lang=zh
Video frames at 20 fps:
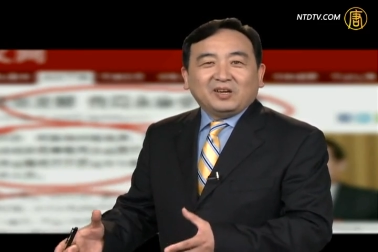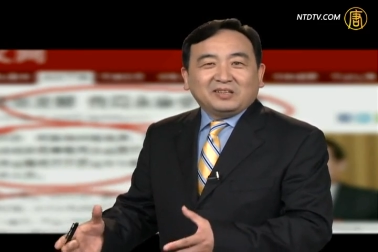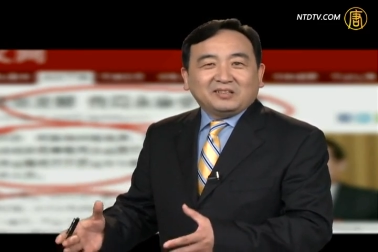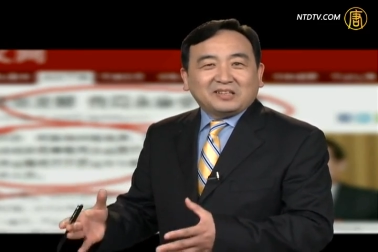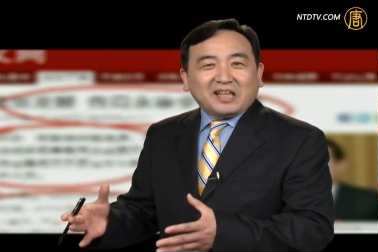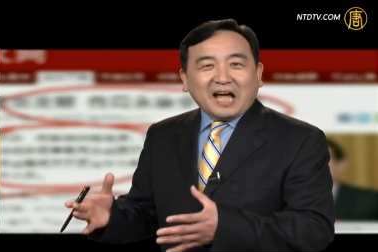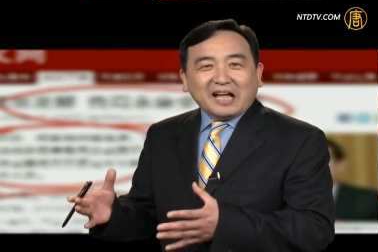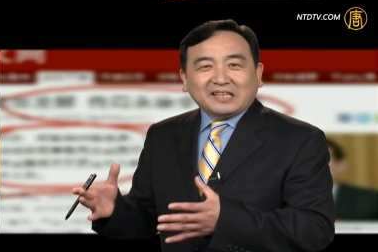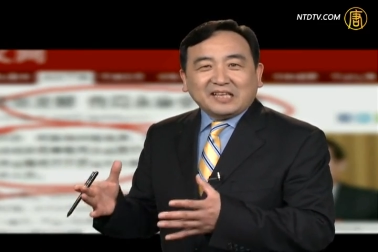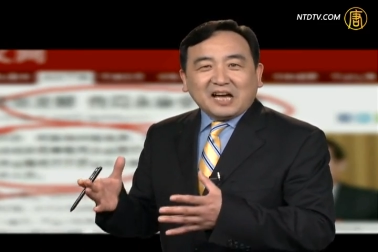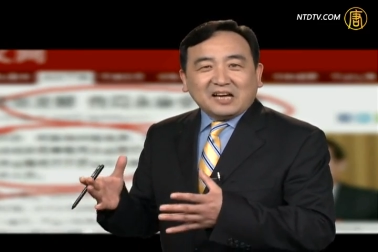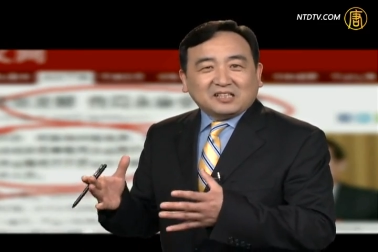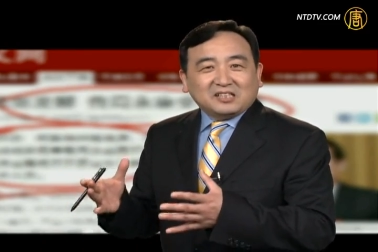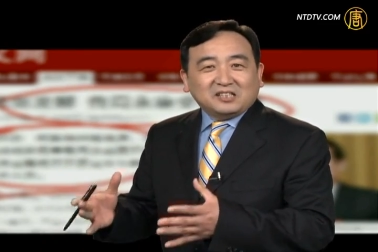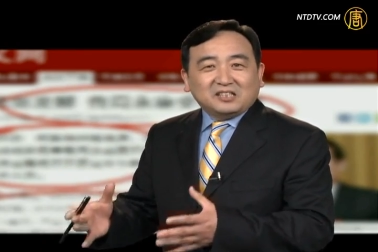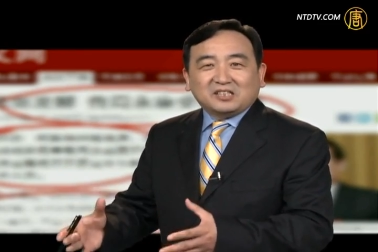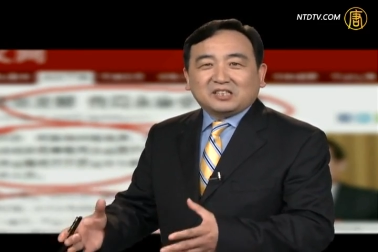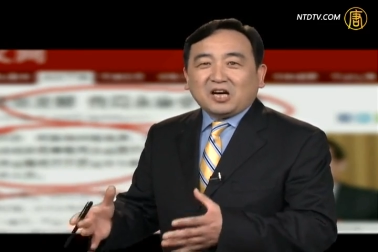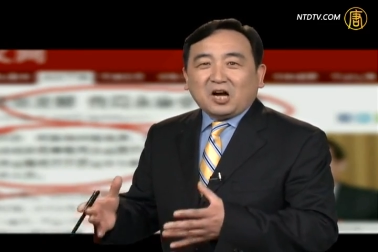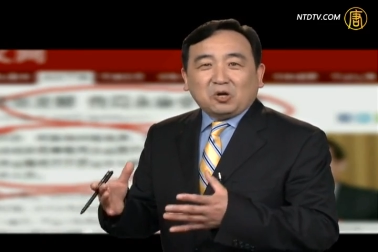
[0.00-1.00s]
大家可
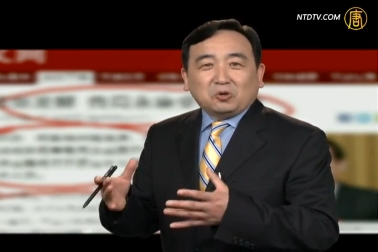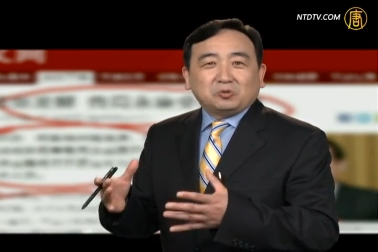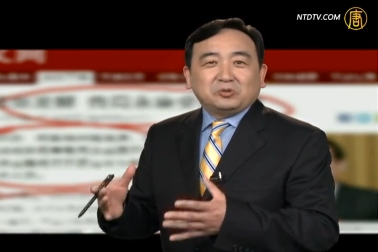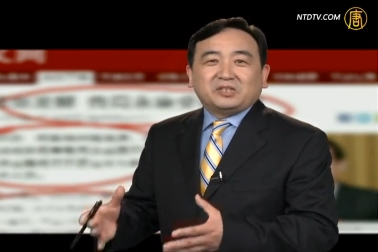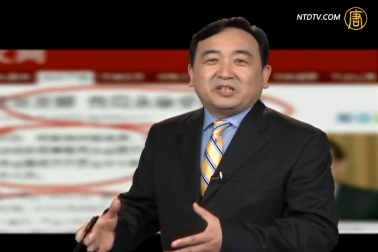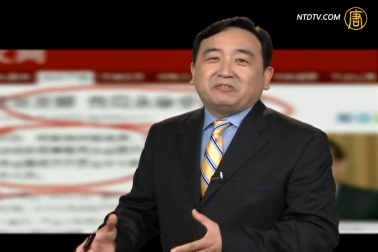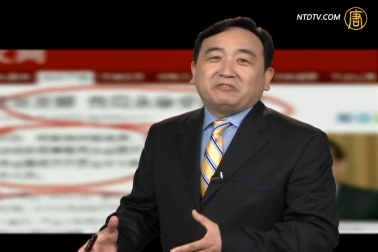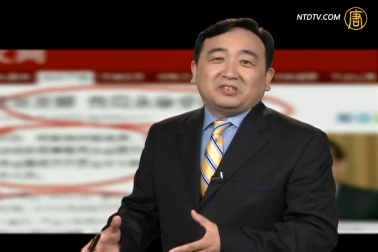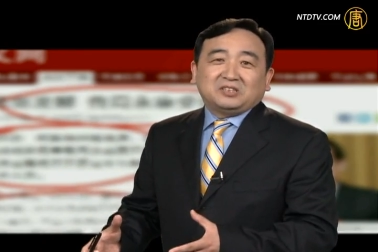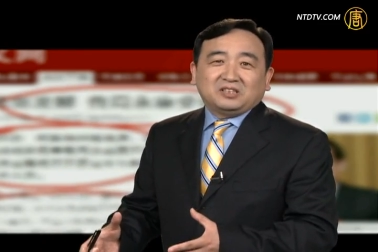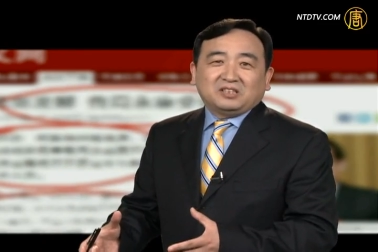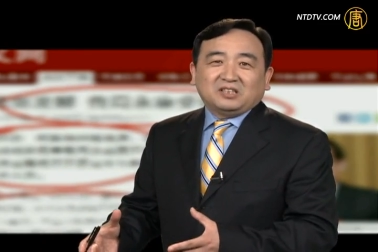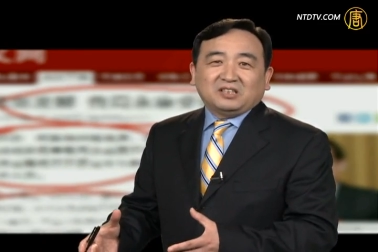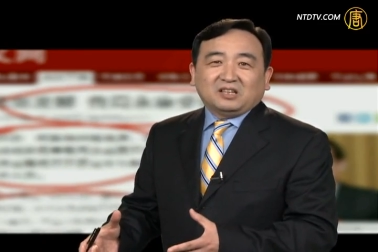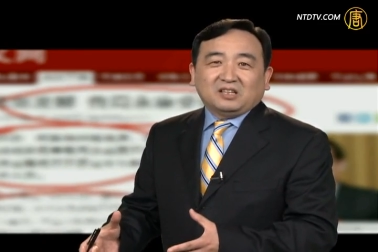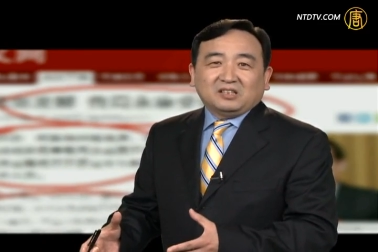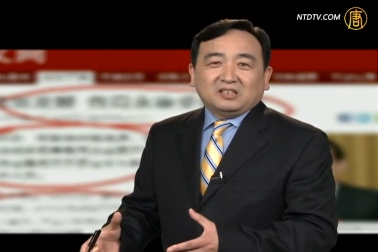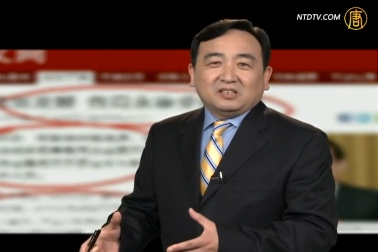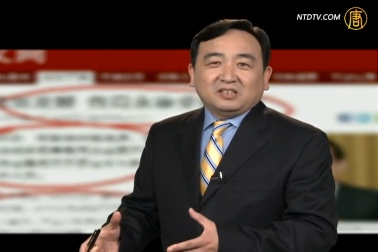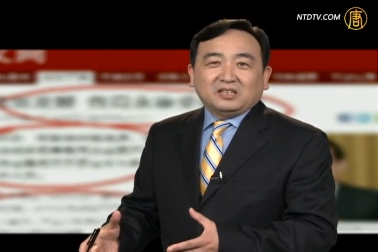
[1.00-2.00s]
以考虑这问题了。
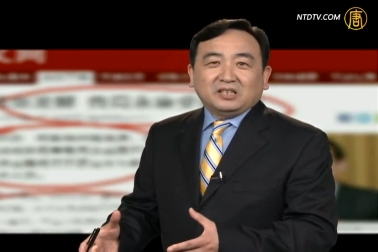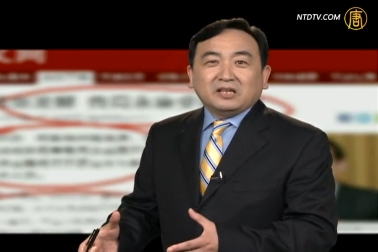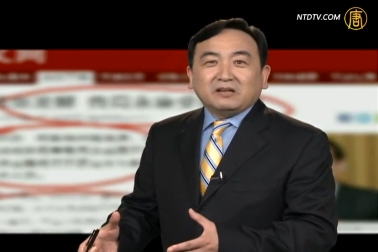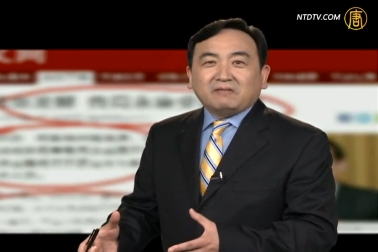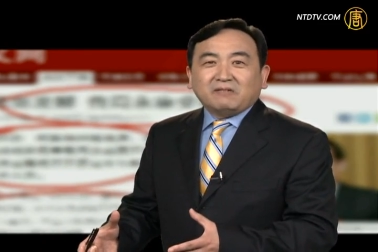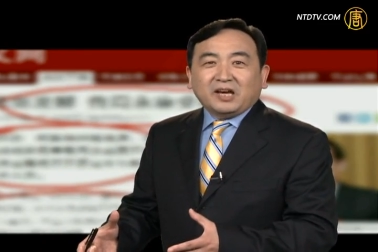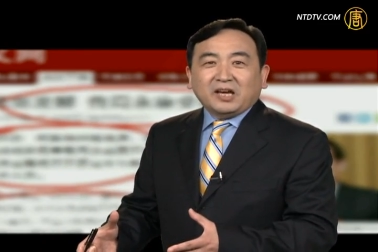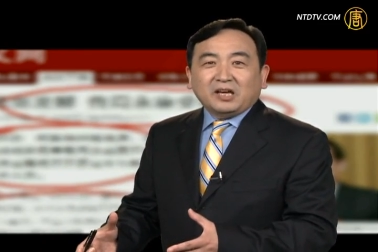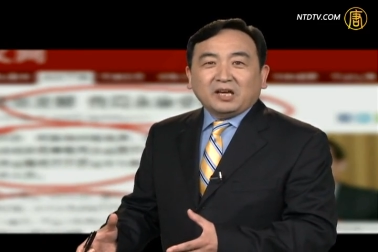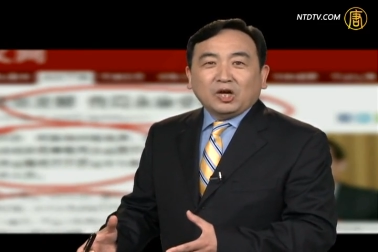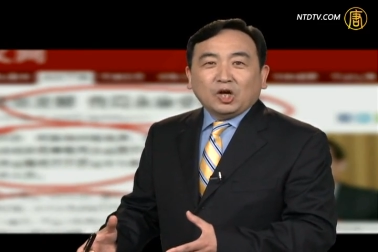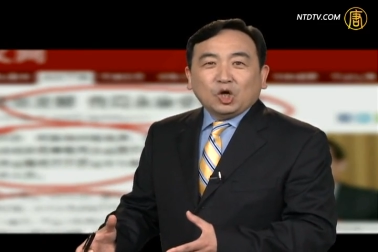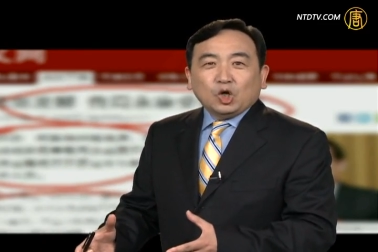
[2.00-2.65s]
因为